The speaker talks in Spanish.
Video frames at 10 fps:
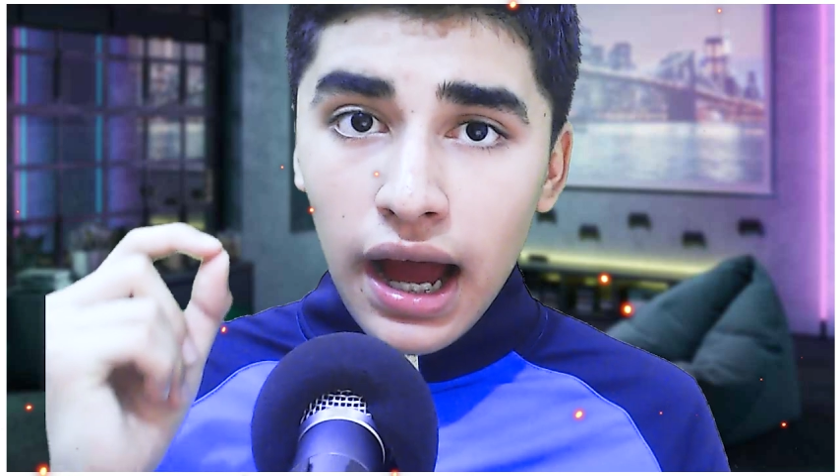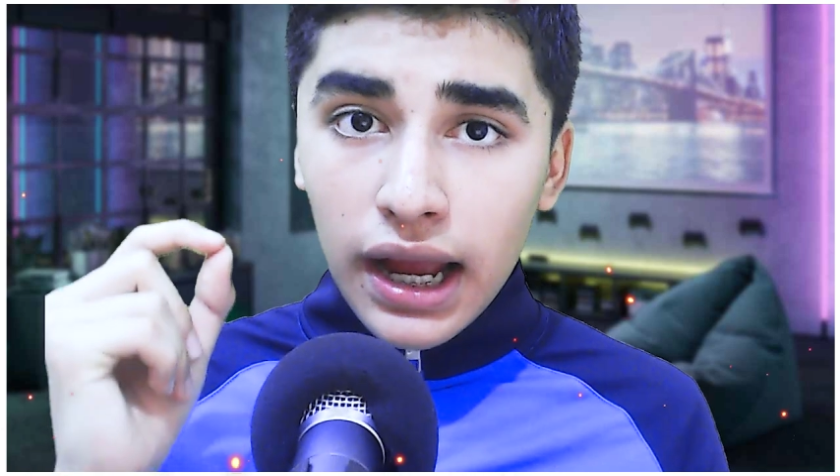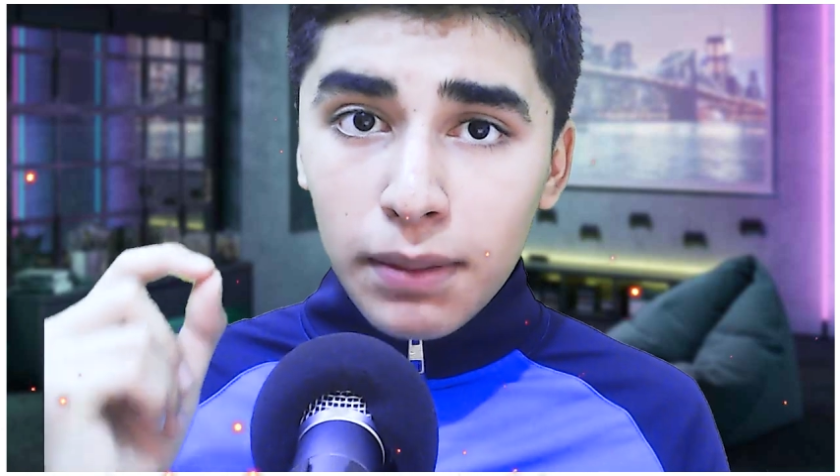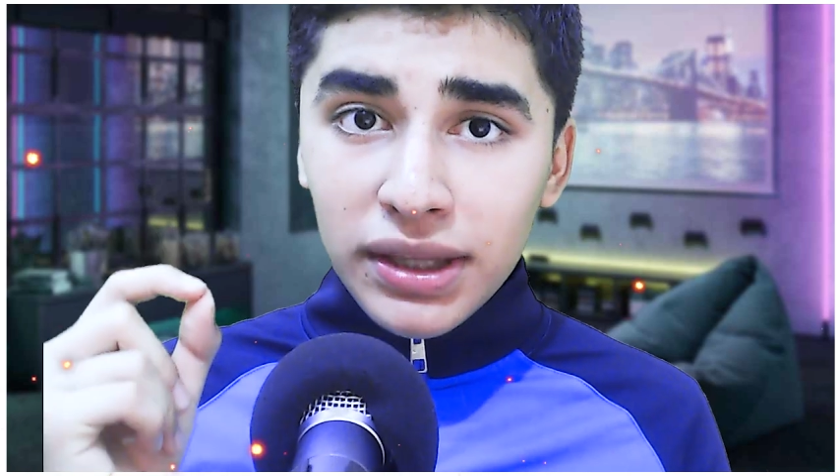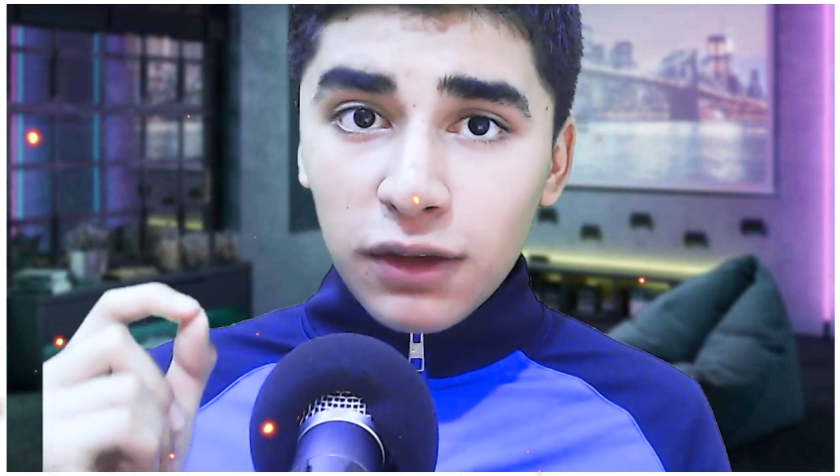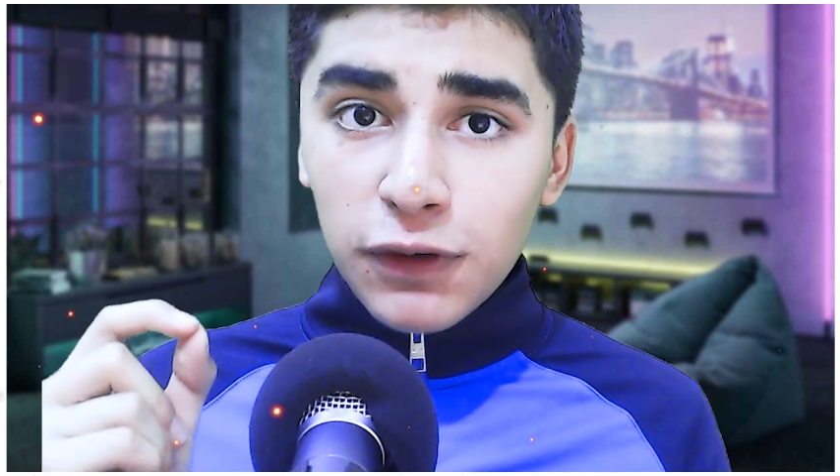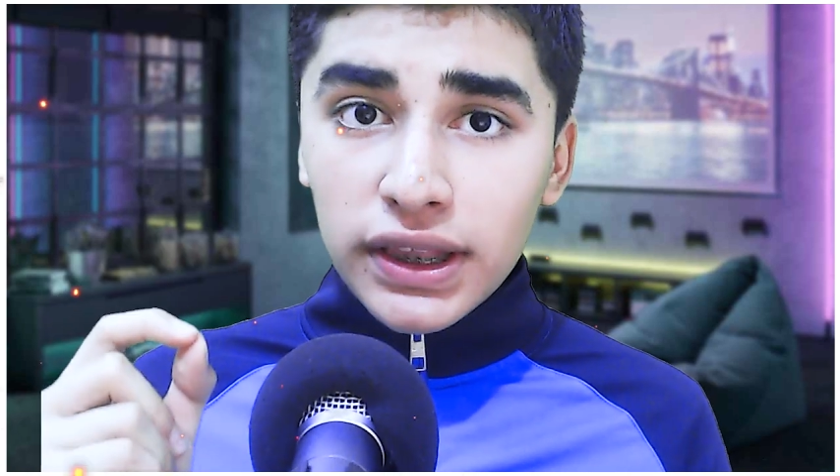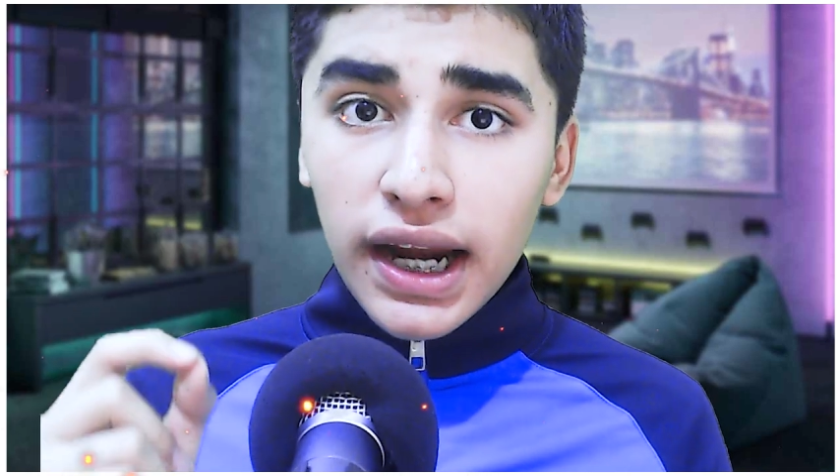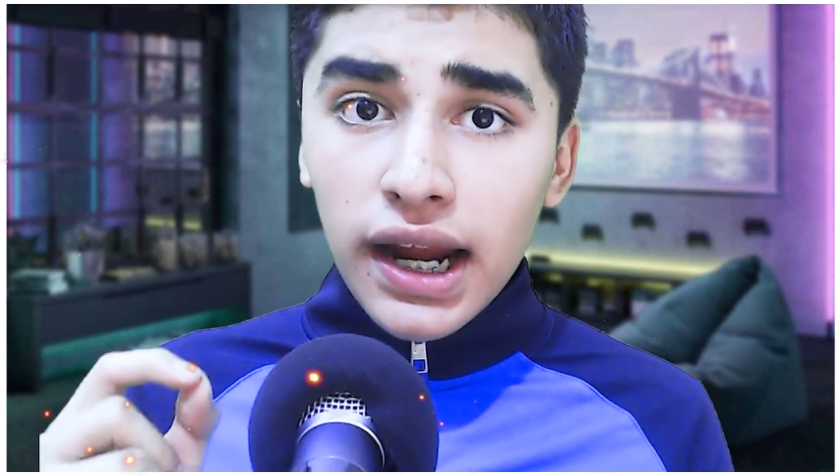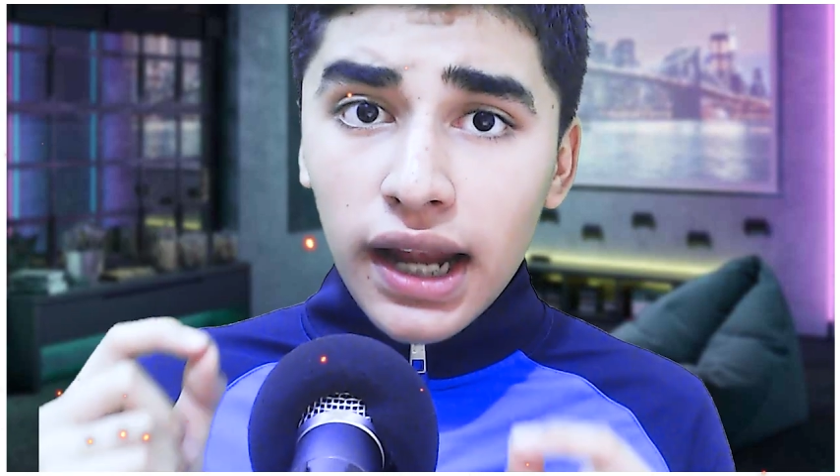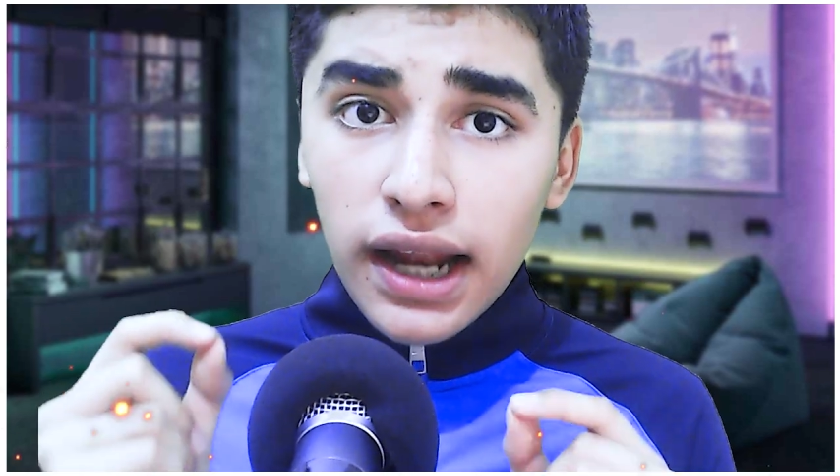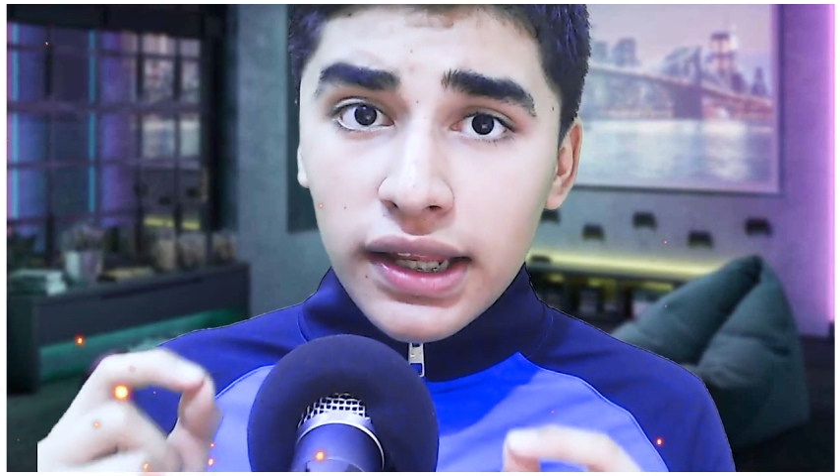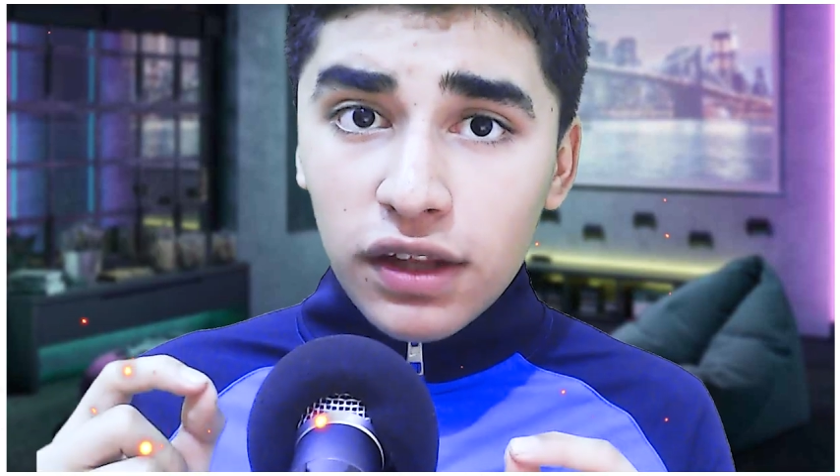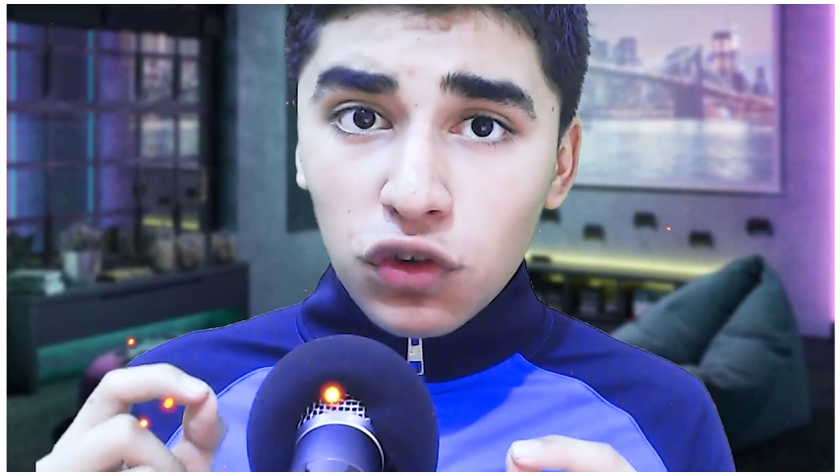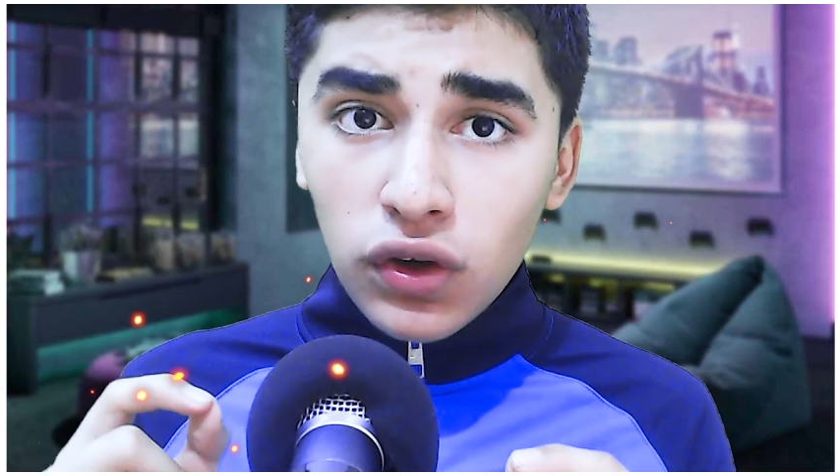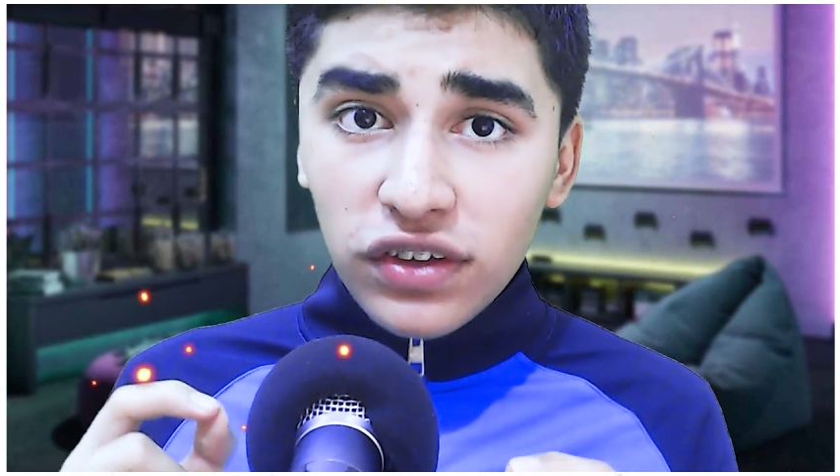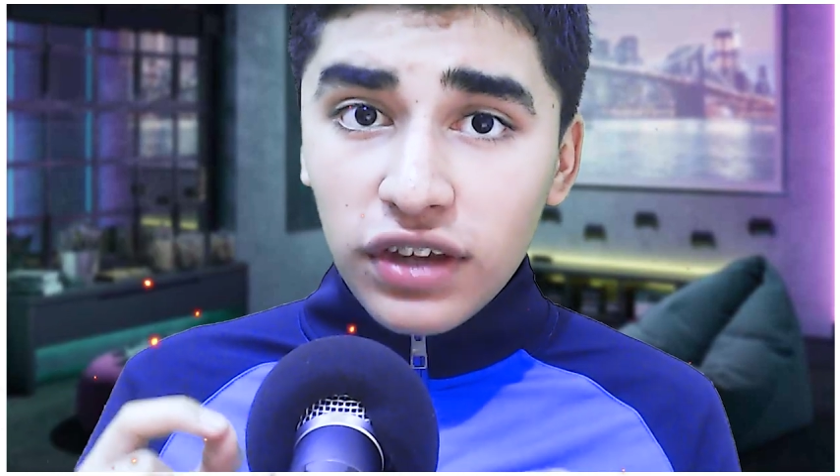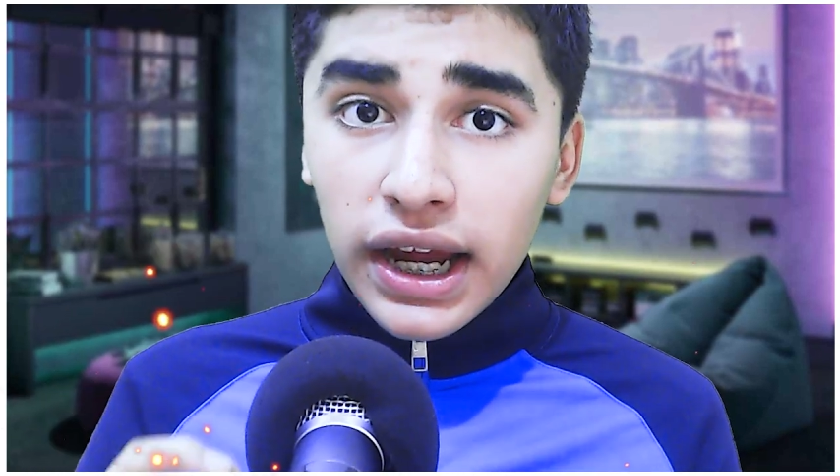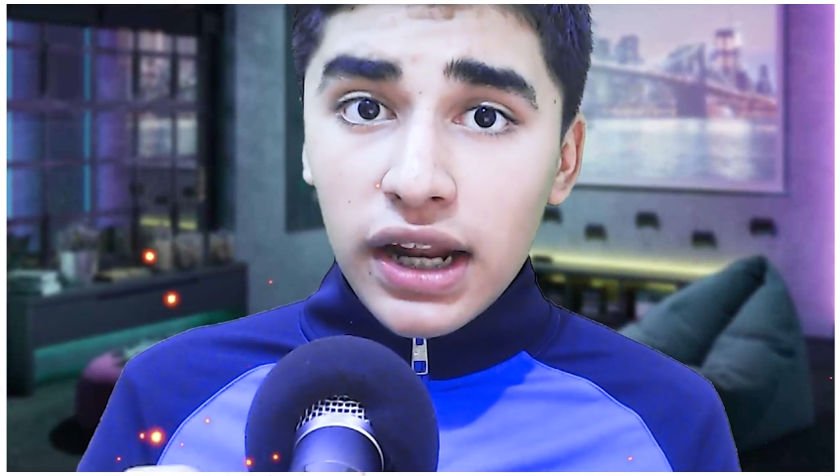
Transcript: Acaban de filtrar la alineación que sacará